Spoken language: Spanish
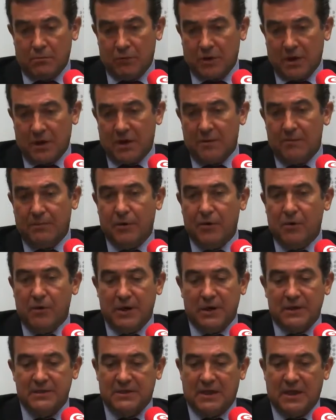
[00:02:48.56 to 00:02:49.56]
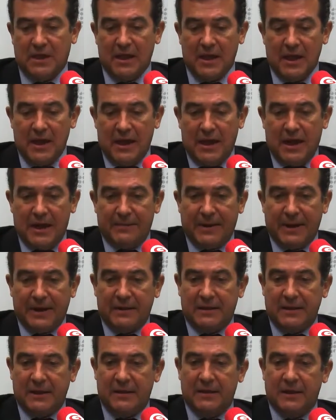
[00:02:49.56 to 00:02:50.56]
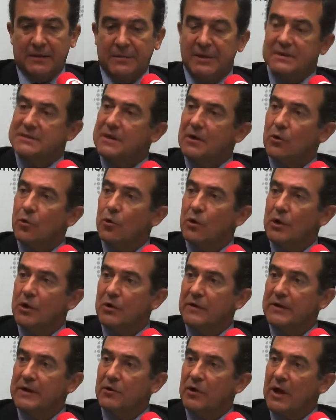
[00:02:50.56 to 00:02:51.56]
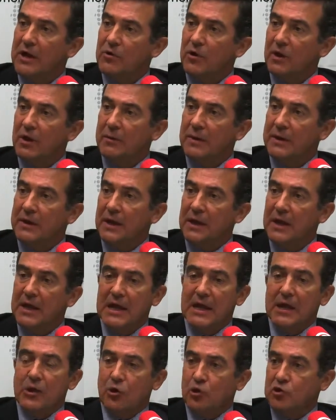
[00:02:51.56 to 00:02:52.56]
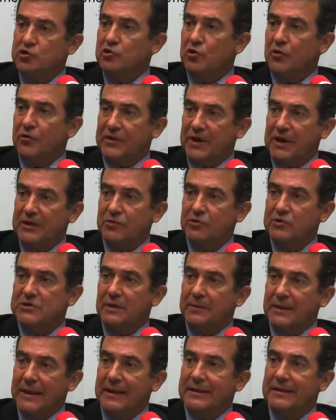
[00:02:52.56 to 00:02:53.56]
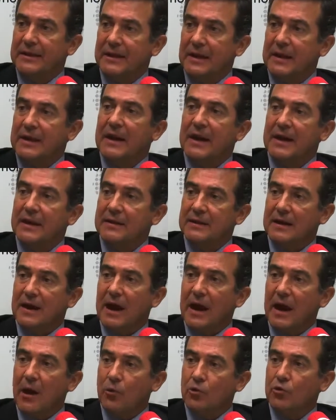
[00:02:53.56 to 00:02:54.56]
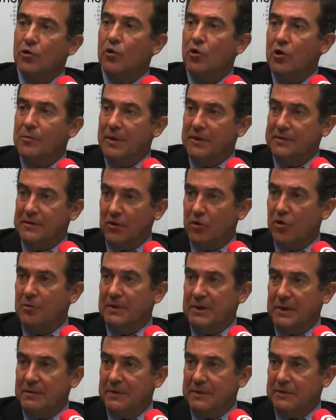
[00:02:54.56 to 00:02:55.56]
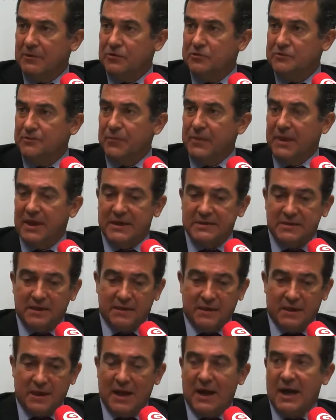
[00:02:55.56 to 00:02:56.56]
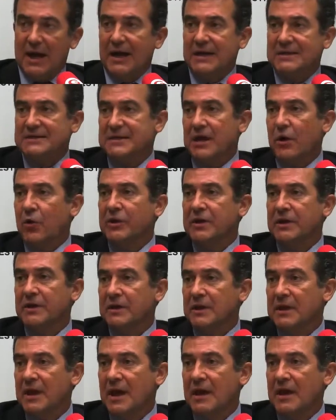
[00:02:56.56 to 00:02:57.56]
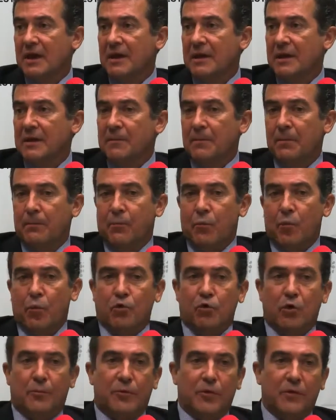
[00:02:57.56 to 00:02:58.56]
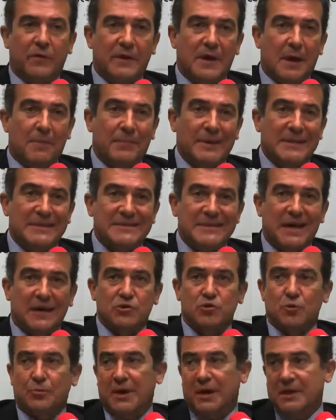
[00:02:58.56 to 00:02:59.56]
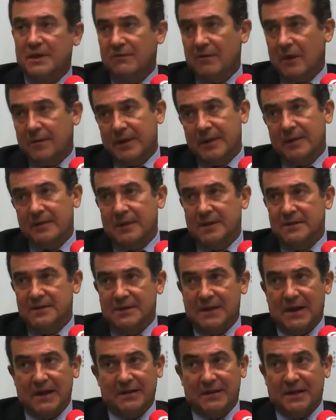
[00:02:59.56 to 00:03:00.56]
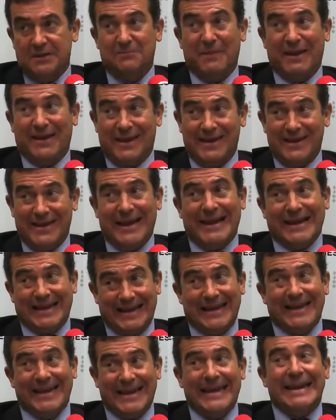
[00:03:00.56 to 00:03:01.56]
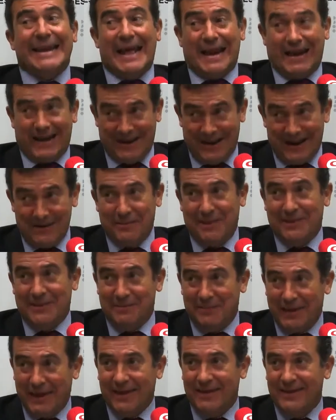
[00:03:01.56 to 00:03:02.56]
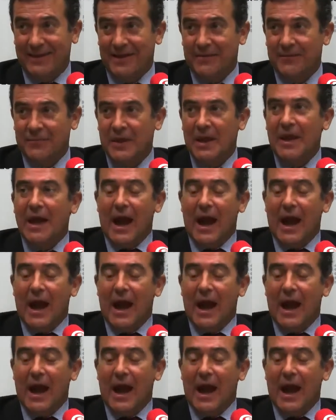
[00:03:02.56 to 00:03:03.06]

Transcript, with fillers: Un ejemplo es que a partir del mes de julio del año que viene, los contratos deberán tener la letra a 1,5 milímetros. Es decir, hasta hoy en día uno podía pensar subjetivamente si la letra es pequeña, era realmente pequeña.